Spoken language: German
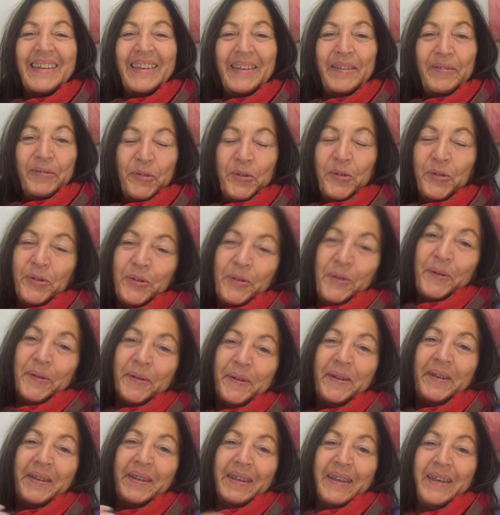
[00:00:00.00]
Ich wünsche
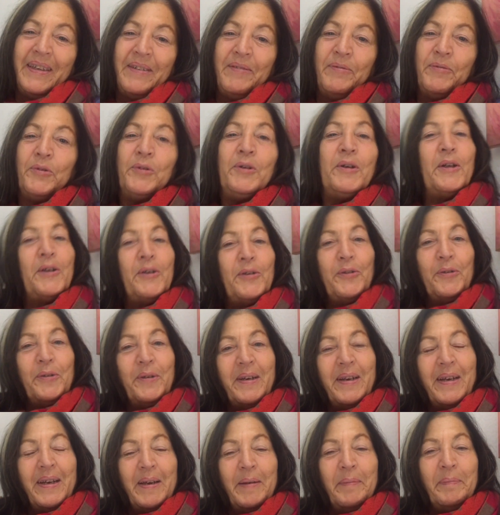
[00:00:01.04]
euch einen
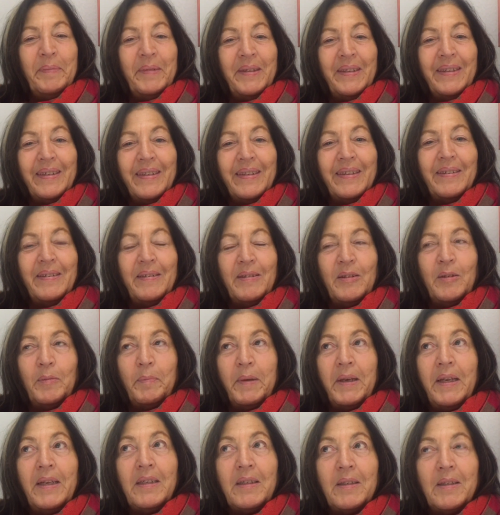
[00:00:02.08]
wunderschönen Abend. Ich gehe jetzt ins
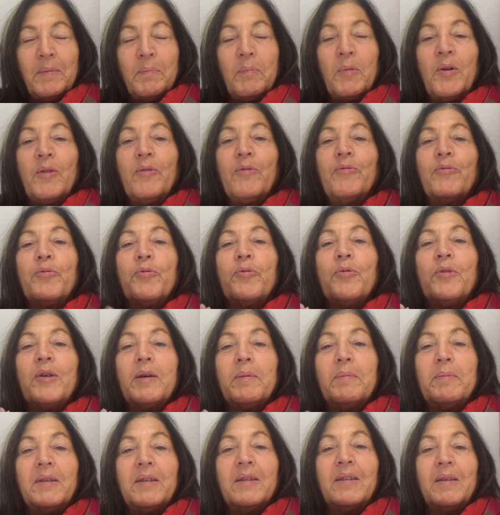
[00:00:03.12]
Bett. Morgen früh
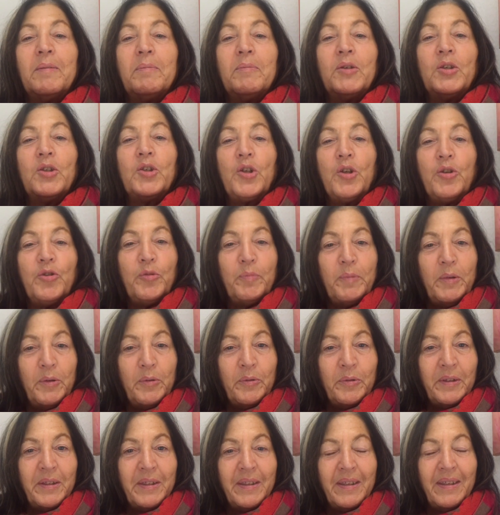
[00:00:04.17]
habe ich nämlich
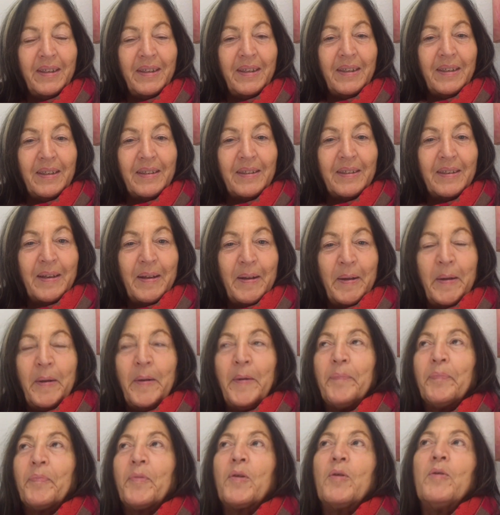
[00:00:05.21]
Schauspielunterricht
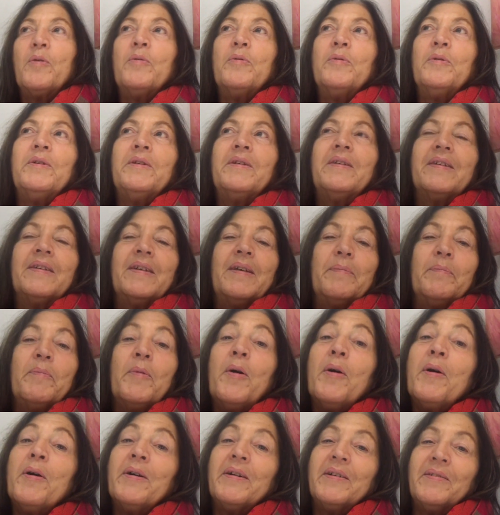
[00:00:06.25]
und
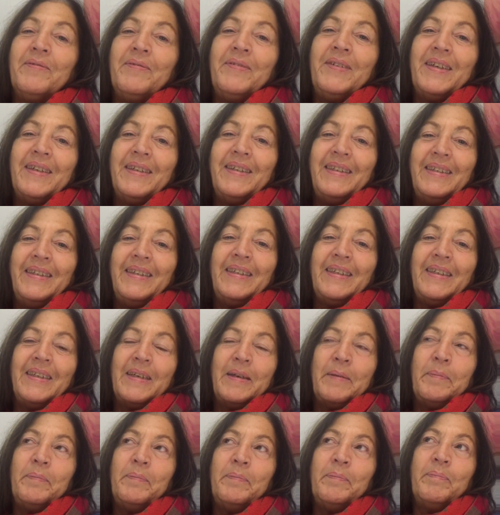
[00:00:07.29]
morgen werde ich
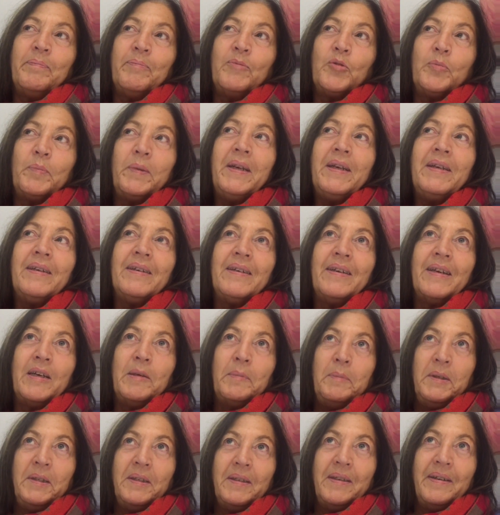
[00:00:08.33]
am späten
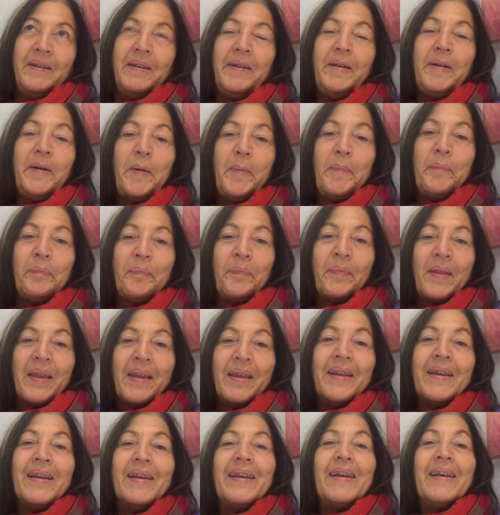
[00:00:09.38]
Nachmittag
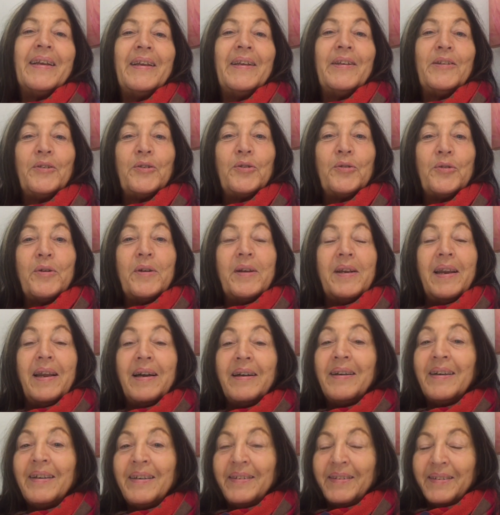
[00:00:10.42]
zur
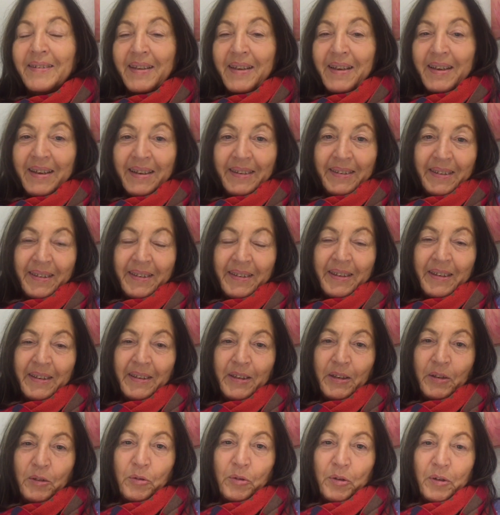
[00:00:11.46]
langen Theaternacht
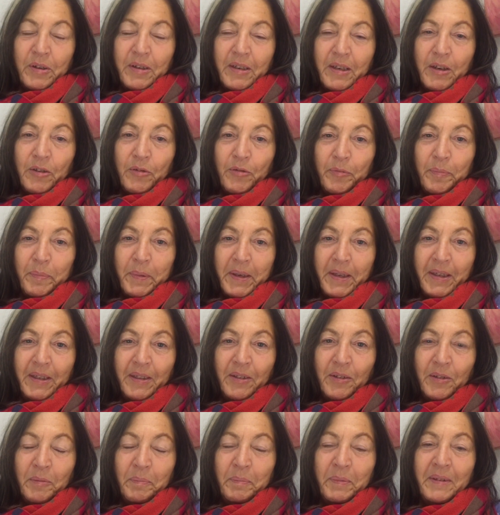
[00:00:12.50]
in Köln
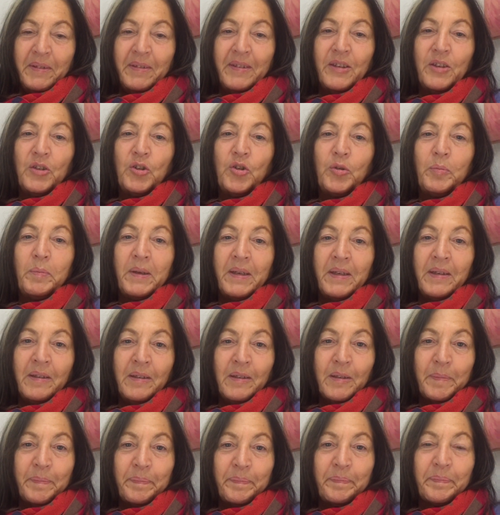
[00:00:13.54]
aufbrechen und bin sehr
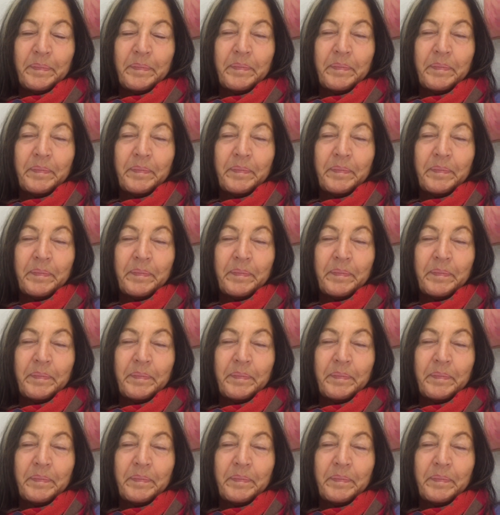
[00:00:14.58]
gespannt,